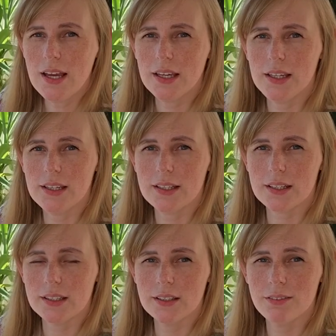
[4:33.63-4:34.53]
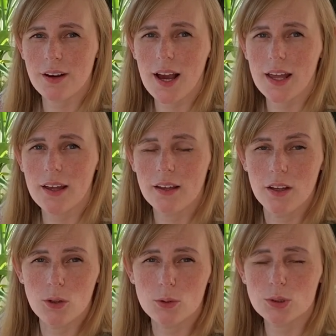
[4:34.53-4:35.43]
И корневая
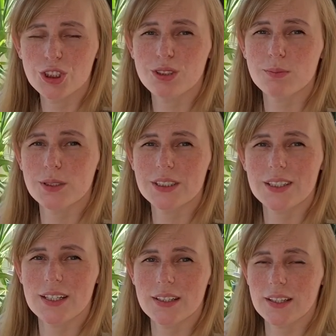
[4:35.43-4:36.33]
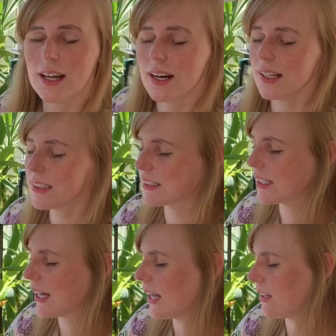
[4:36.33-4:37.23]
очень быстро
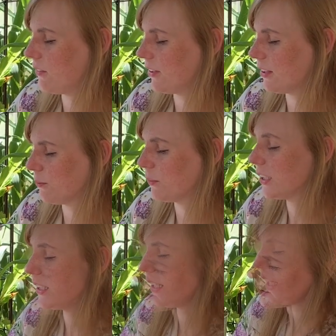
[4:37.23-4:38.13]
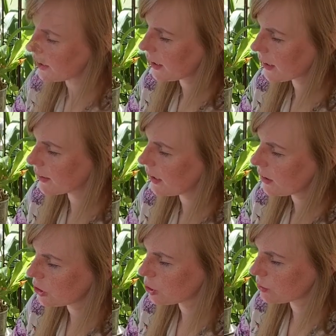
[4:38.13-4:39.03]
нарастает в этом мхе. Благодаря
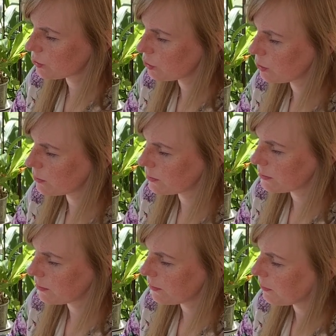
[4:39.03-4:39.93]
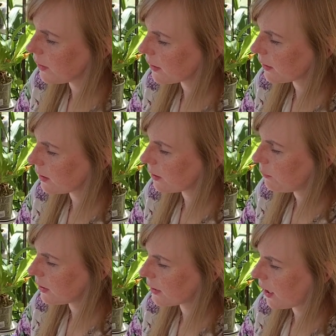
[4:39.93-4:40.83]
наличию в нем мелких
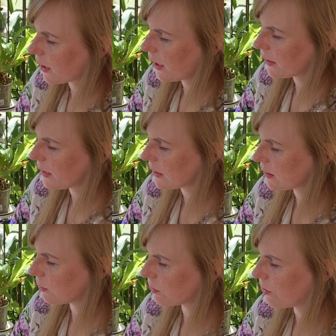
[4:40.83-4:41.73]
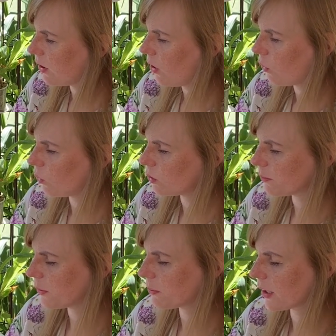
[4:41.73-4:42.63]
микроорганизмов, он
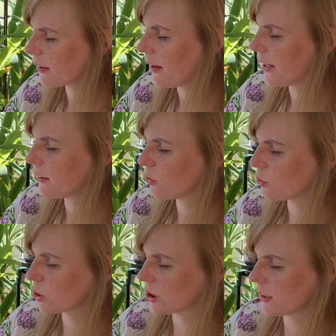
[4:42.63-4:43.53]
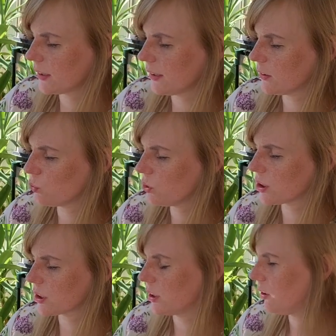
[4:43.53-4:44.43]
помогает тоже стартануть
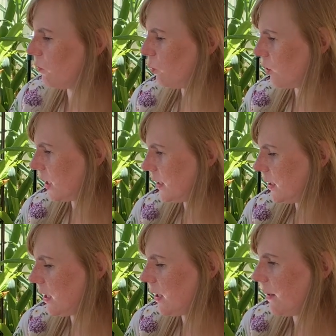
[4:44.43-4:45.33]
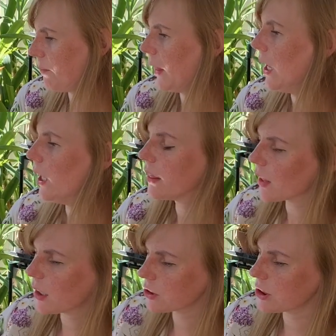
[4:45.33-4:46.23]
корневую растение.
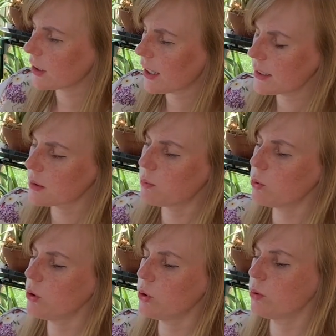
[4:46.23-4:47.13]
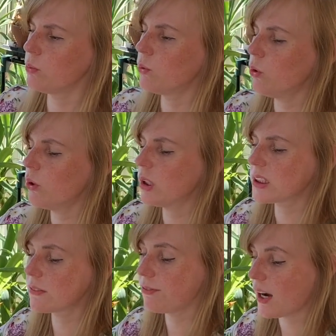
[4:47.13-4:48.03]
Также я использую мох
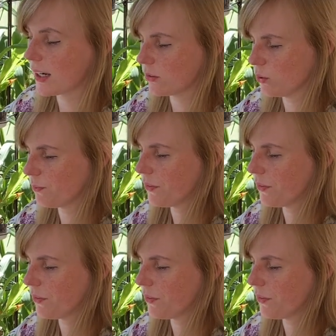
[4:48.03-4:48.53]
с фагном.